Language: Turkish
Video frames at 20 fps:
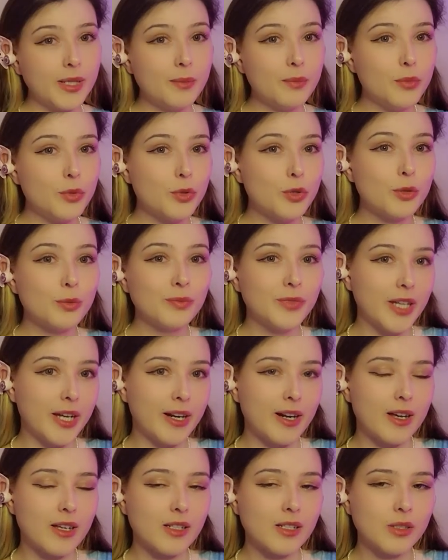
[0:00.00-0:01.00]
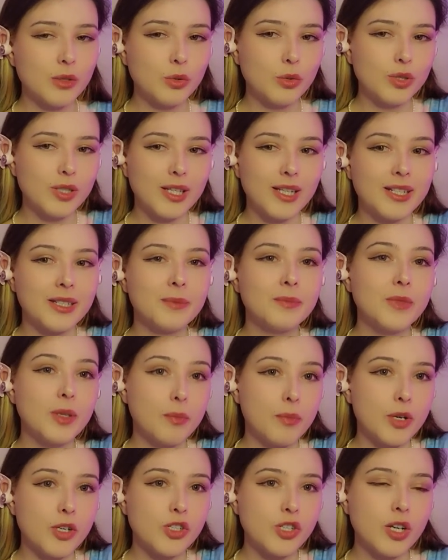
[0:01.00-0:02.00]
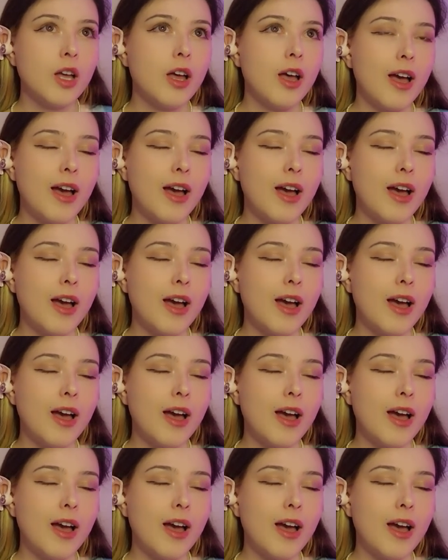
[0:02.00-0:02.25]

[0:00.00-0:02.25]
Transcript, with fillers: Burcum terazi, yükselenim de başak.